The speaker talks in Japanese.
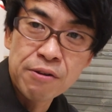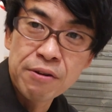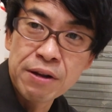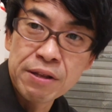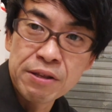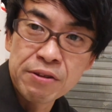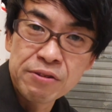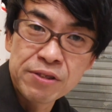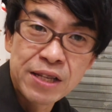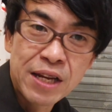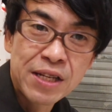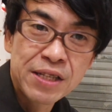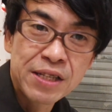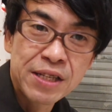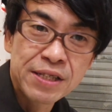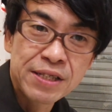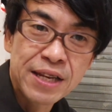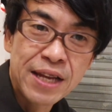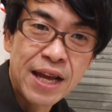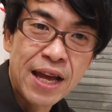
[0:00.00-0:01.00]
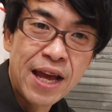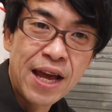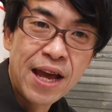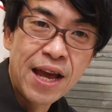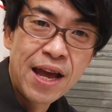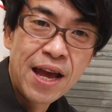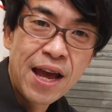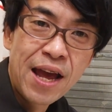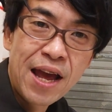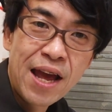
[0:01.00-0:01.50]
れるかというチャレンジです
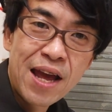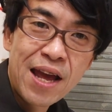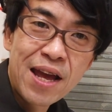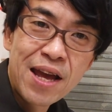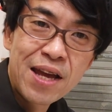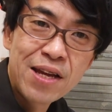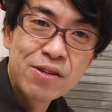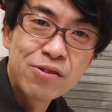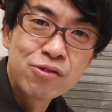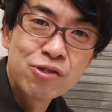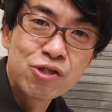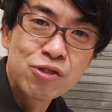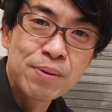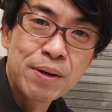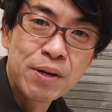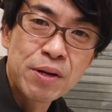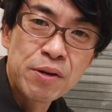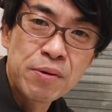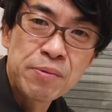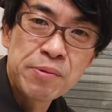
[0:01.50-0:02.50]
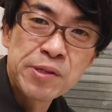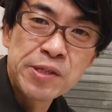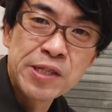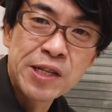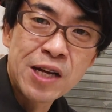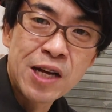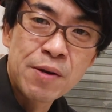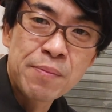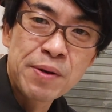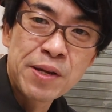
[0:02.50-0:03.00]
ね。えー、YouTuber の MB
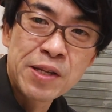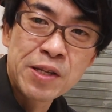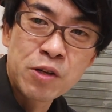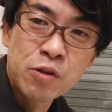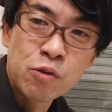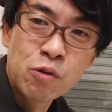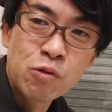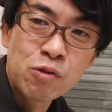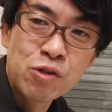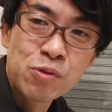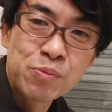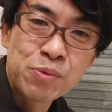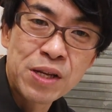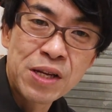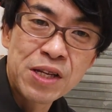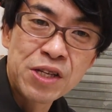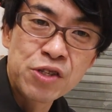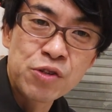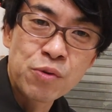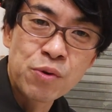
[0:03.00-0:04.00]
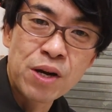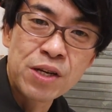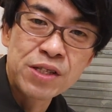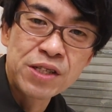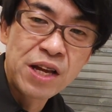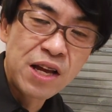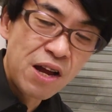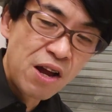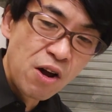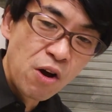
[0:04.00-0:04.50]
さんから学んだことを自分なりに消化
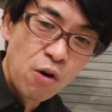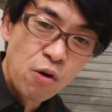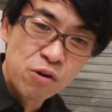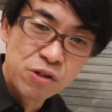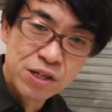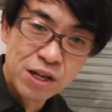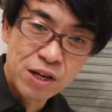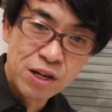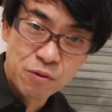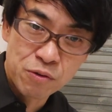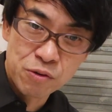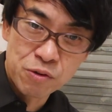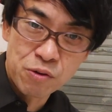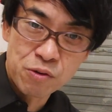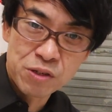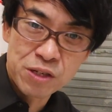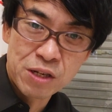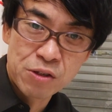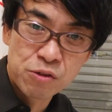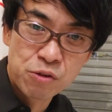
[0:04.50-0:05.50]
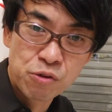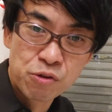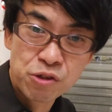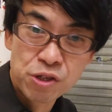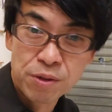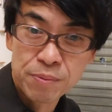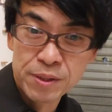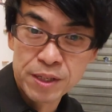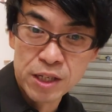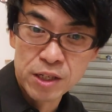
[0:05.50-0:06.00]
して、おしゃれを、おしゃれ上級
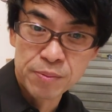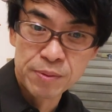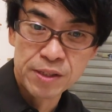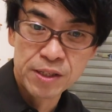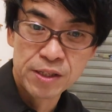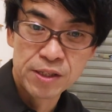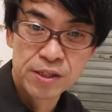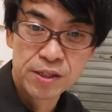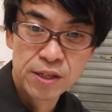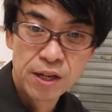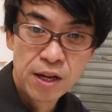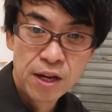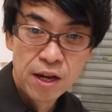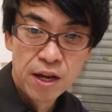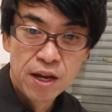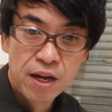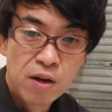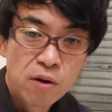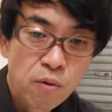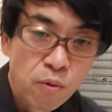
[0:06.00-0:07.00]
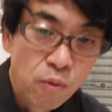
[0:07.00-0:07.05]
者を目指します。えー、